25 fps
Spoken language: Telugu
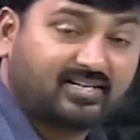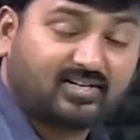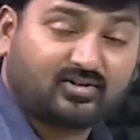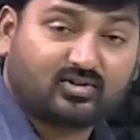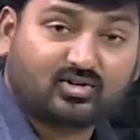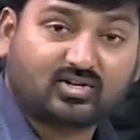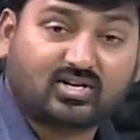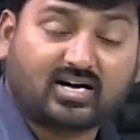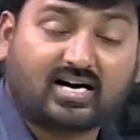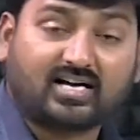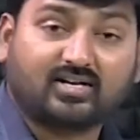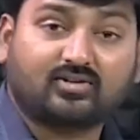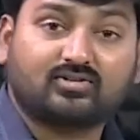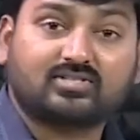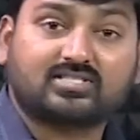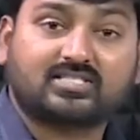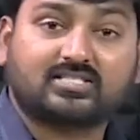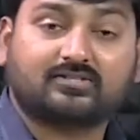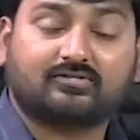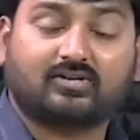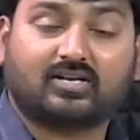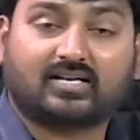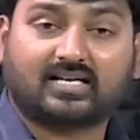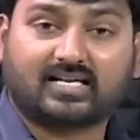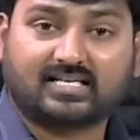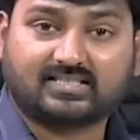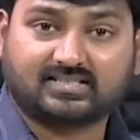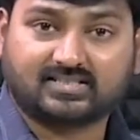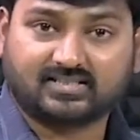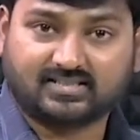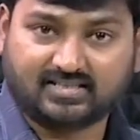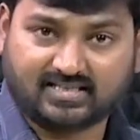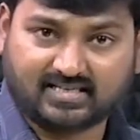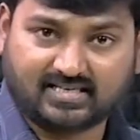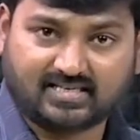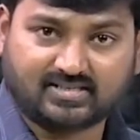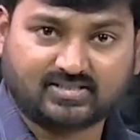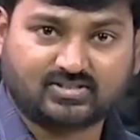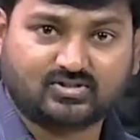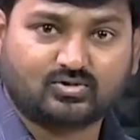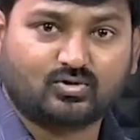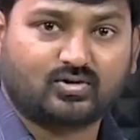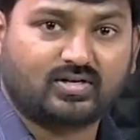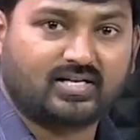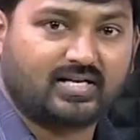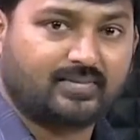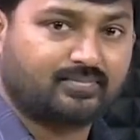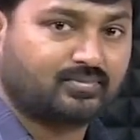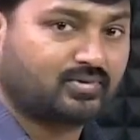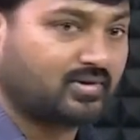వాళ్ళు ఎవరు కాలేజ్ టీవీ వాళ్ళు రాసి నిన్న
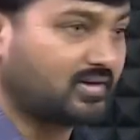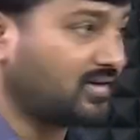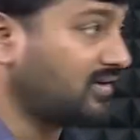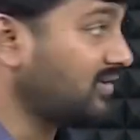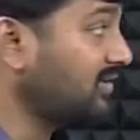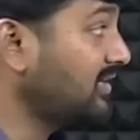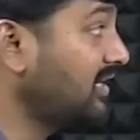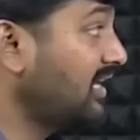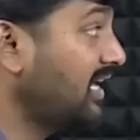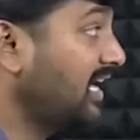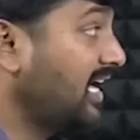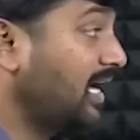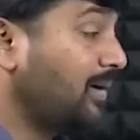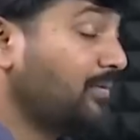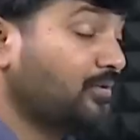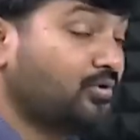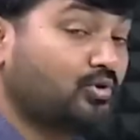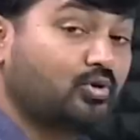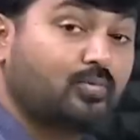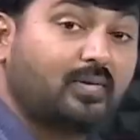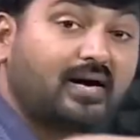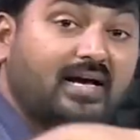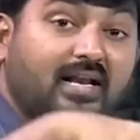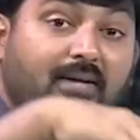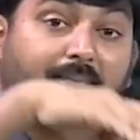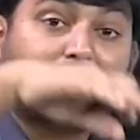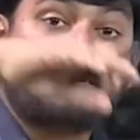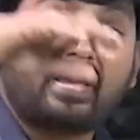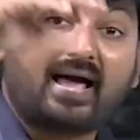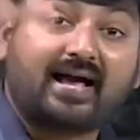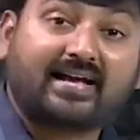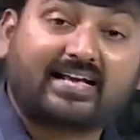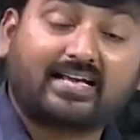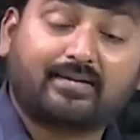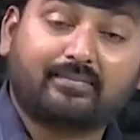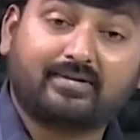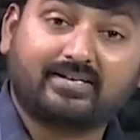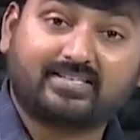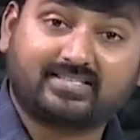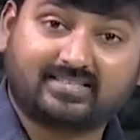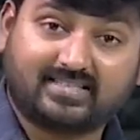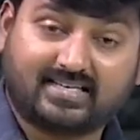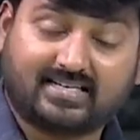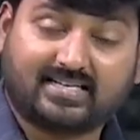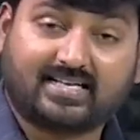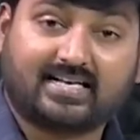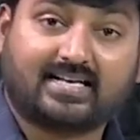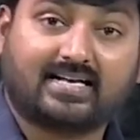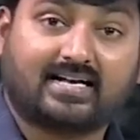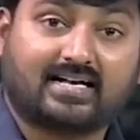స్టోరీ చెప్తున్నారు ఆమె దుబాయ్లో బ్యాంకే
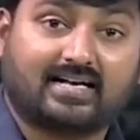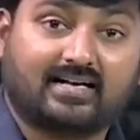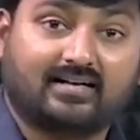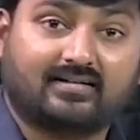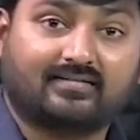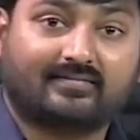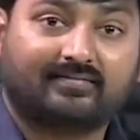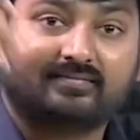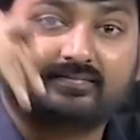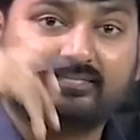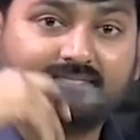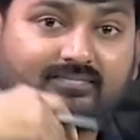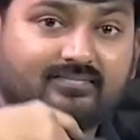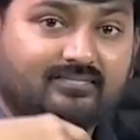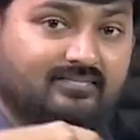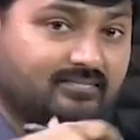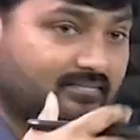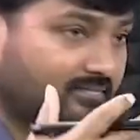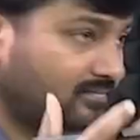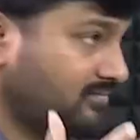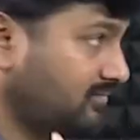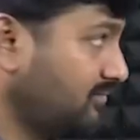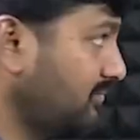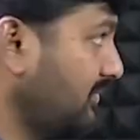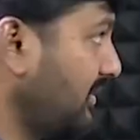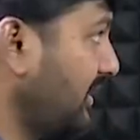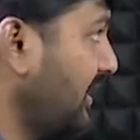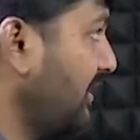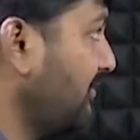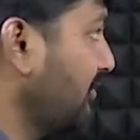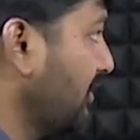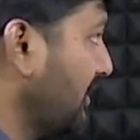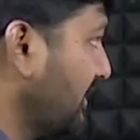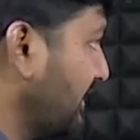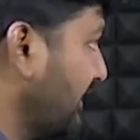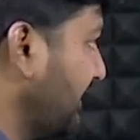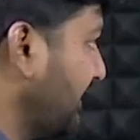పెట్టిందట ఏకంగా మరేమో ఆ